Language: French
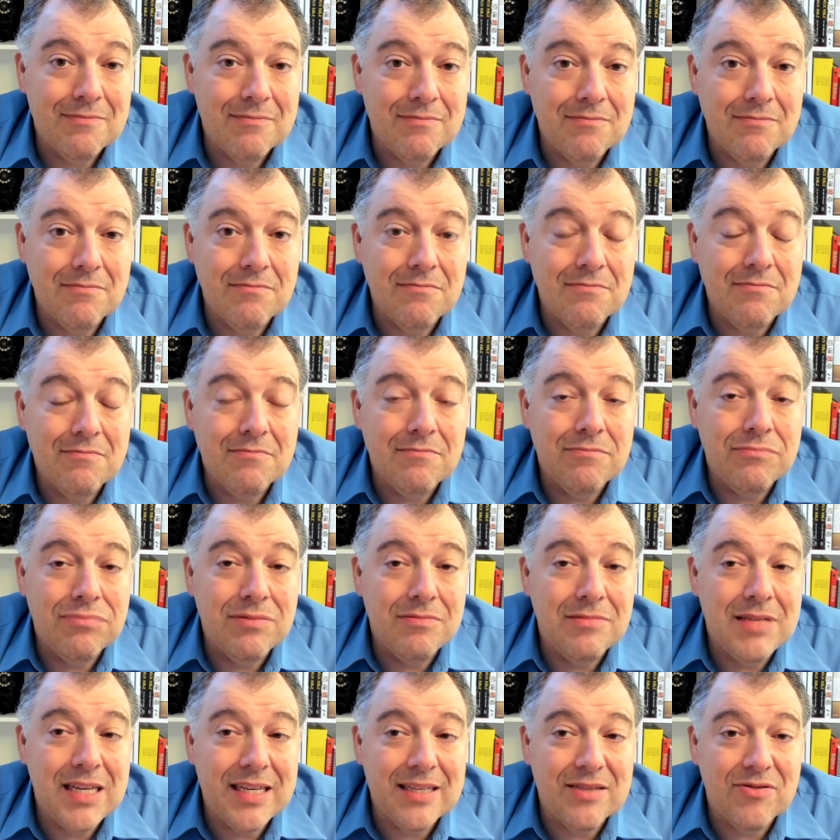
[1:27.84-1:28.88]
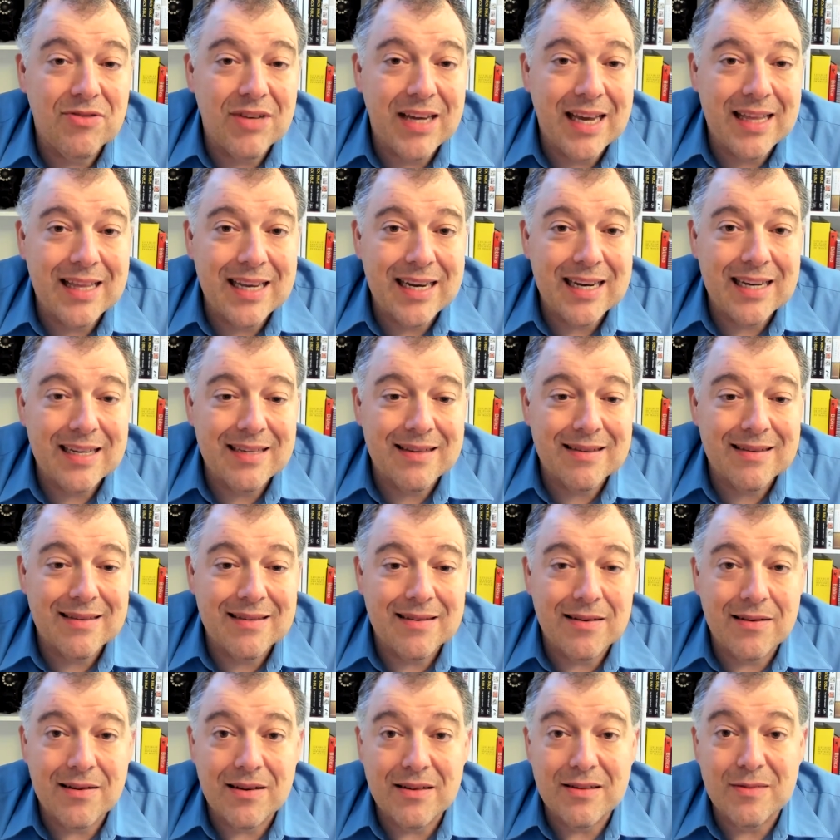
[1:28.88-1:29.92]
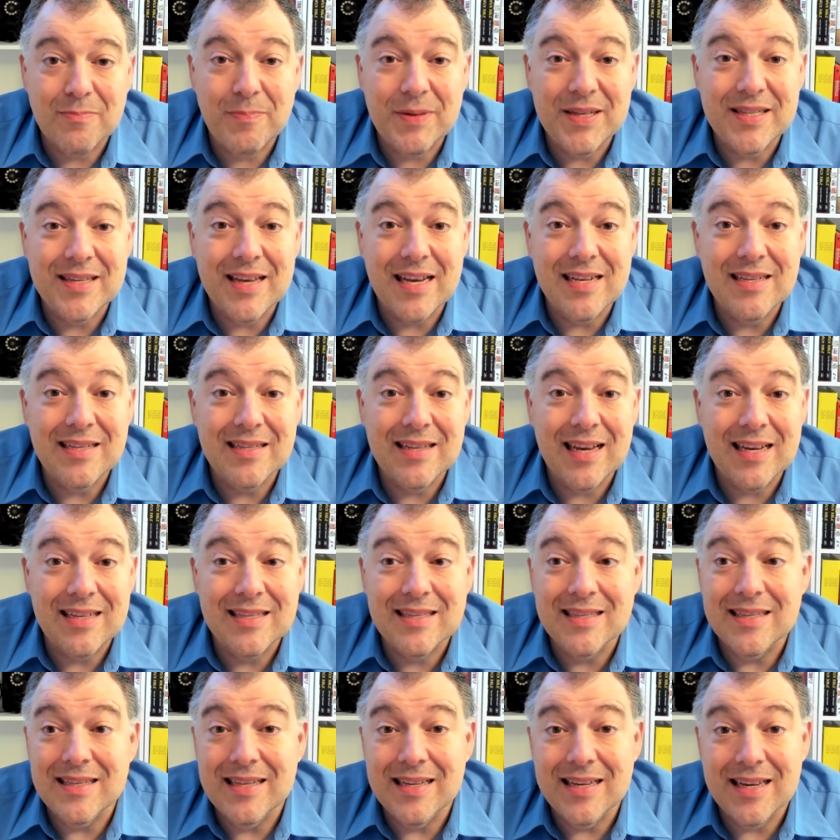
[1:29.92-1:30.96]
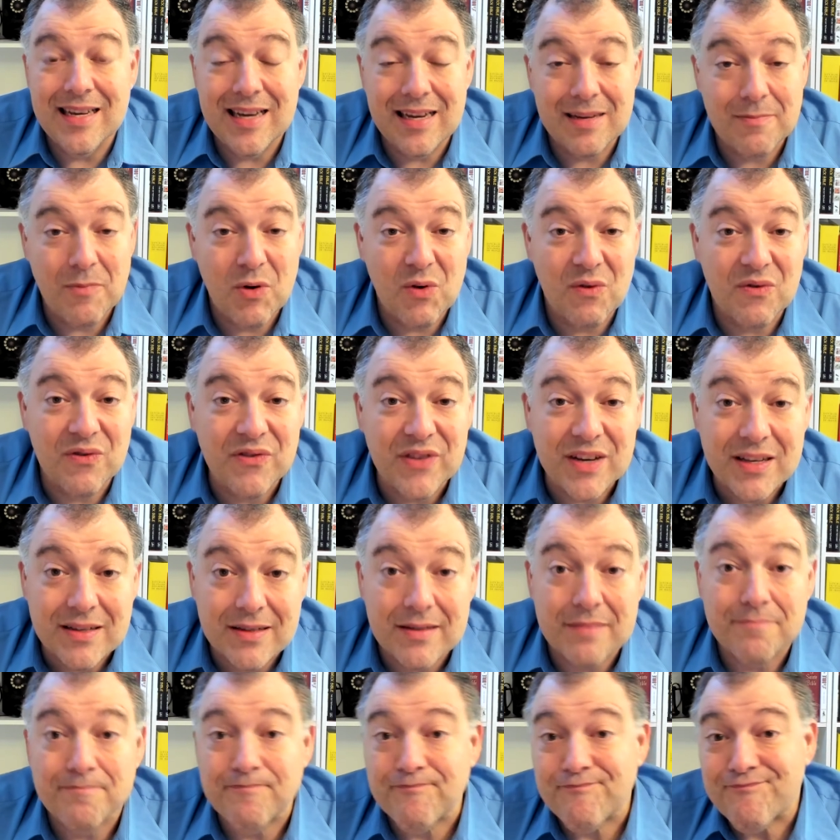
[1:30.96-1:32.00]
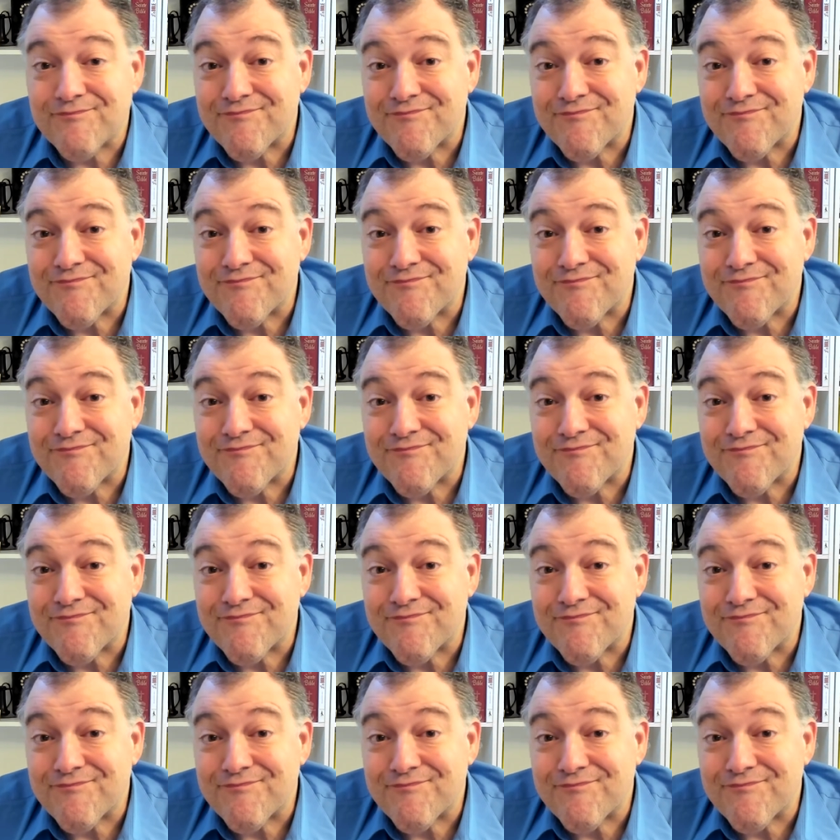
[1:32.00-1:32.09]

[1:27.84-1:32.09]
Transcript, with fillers: l'éducatrice spécialisée assignée à mon fils